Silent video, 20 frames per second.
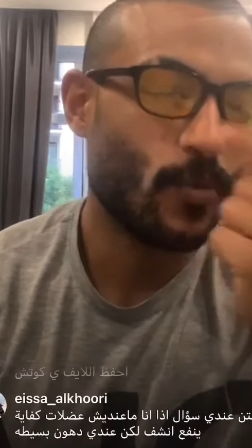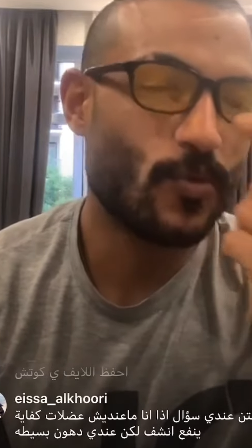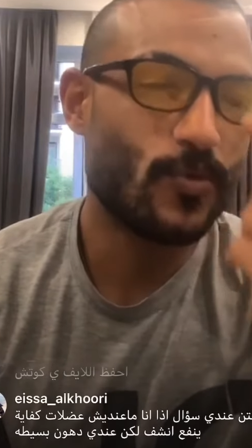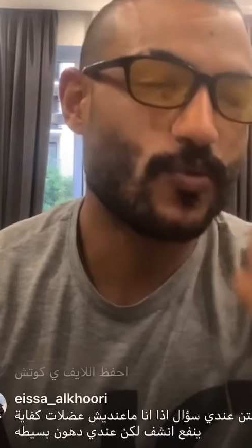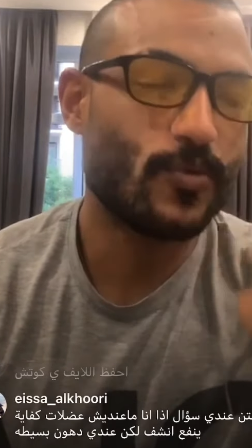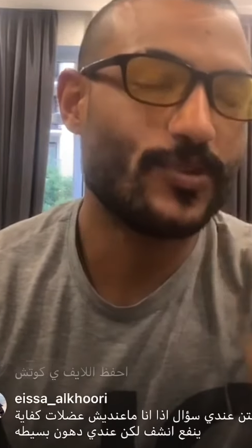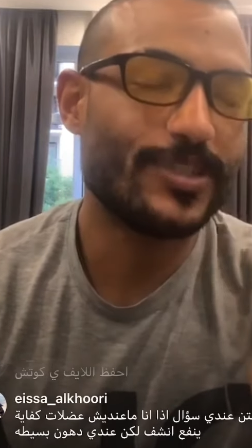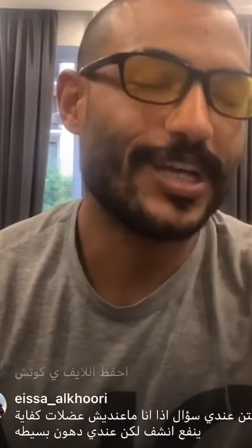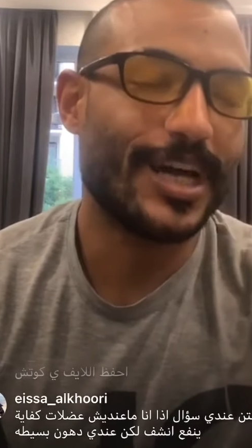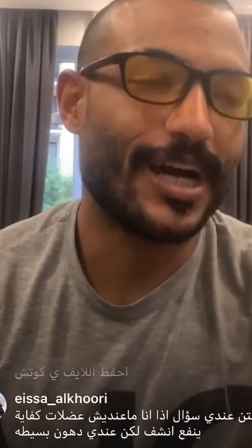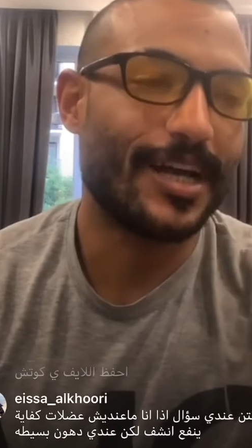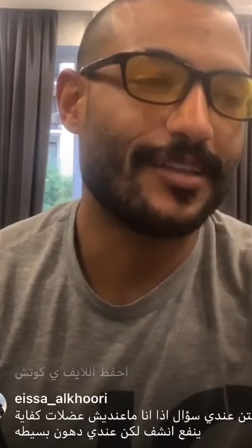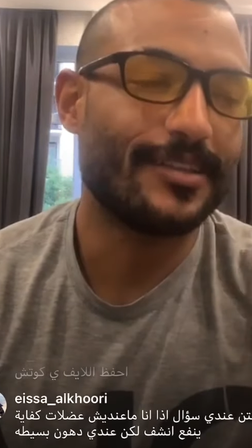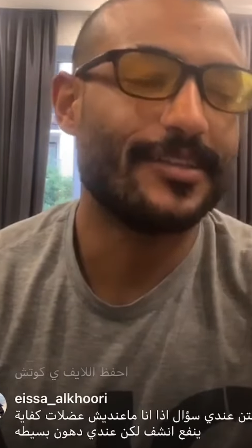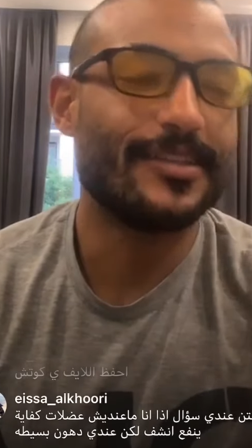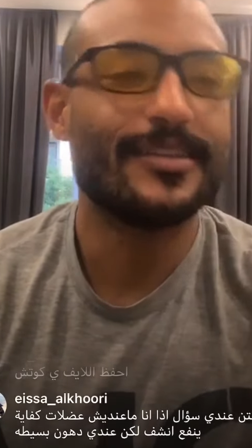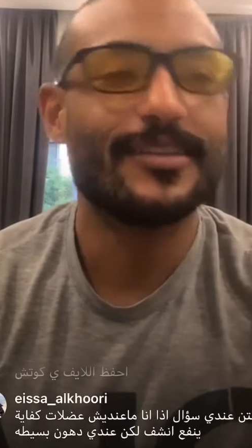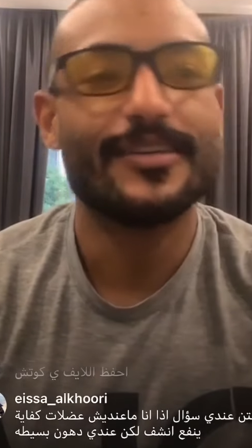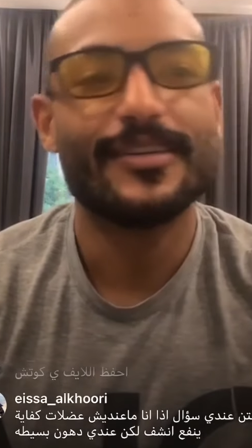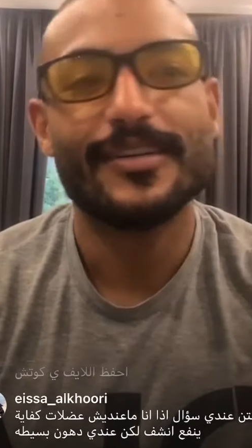
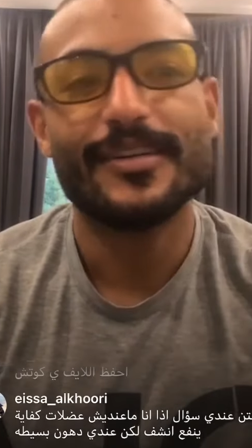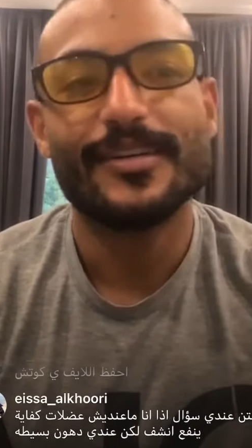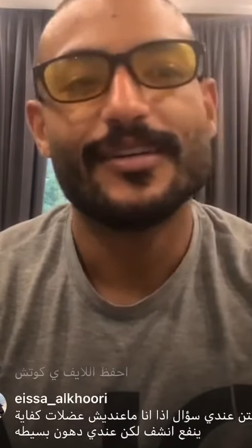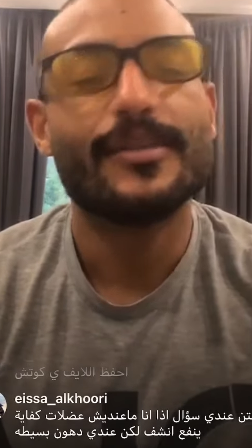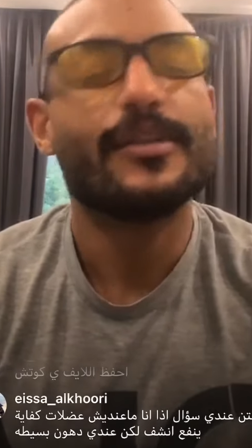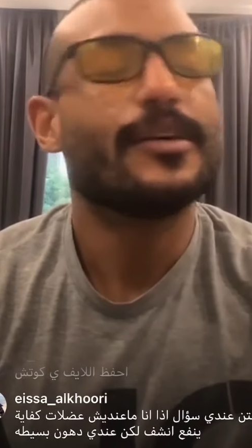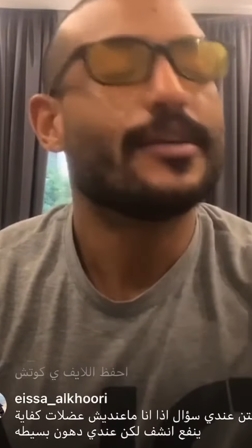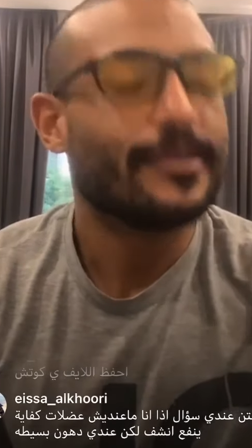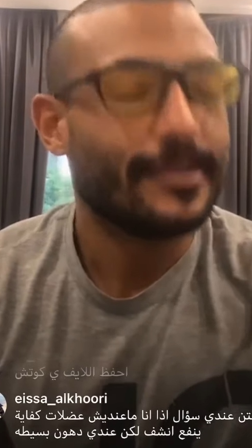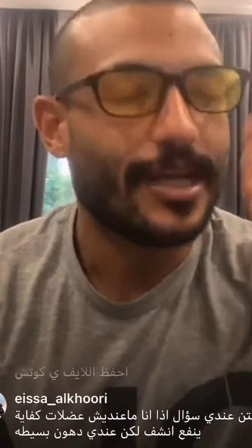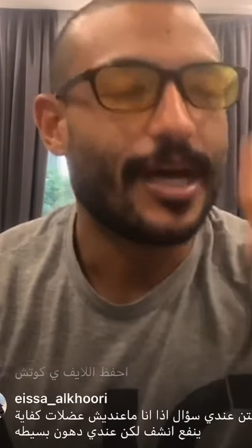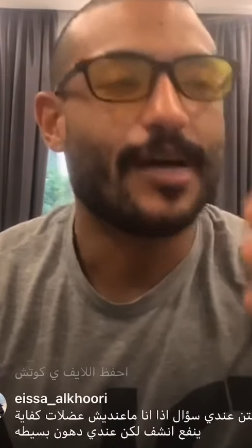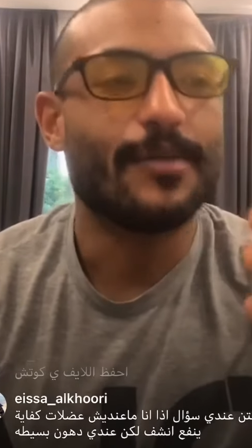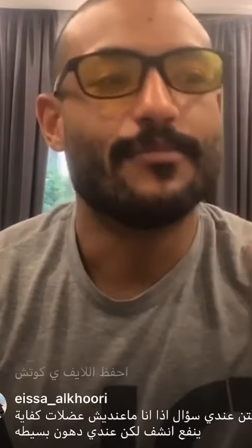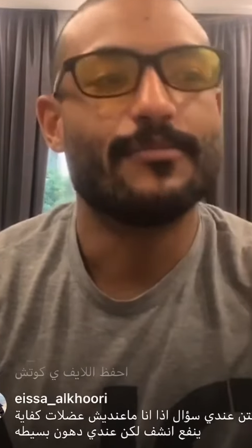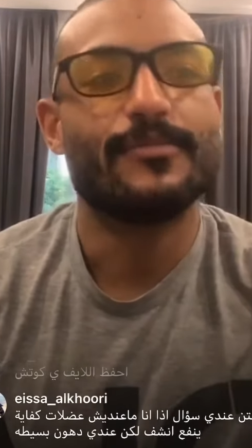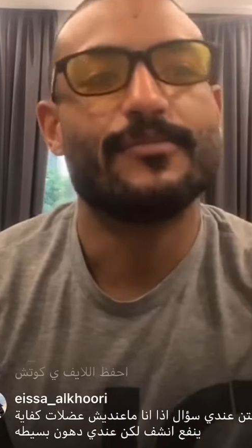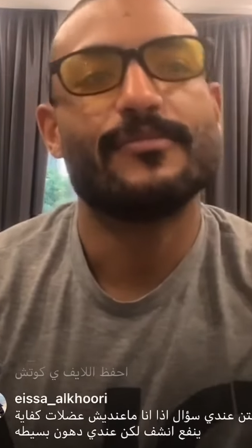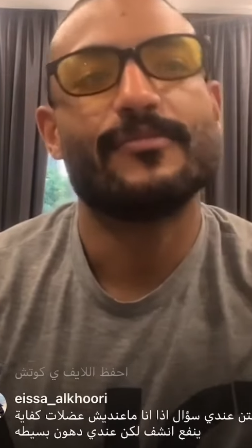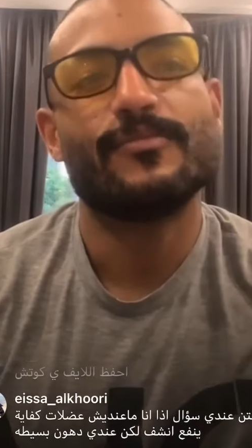ويعني
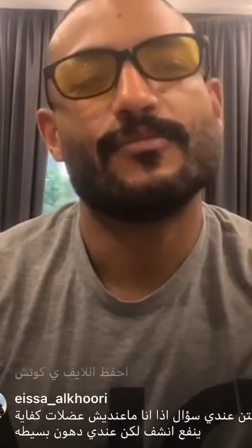نعم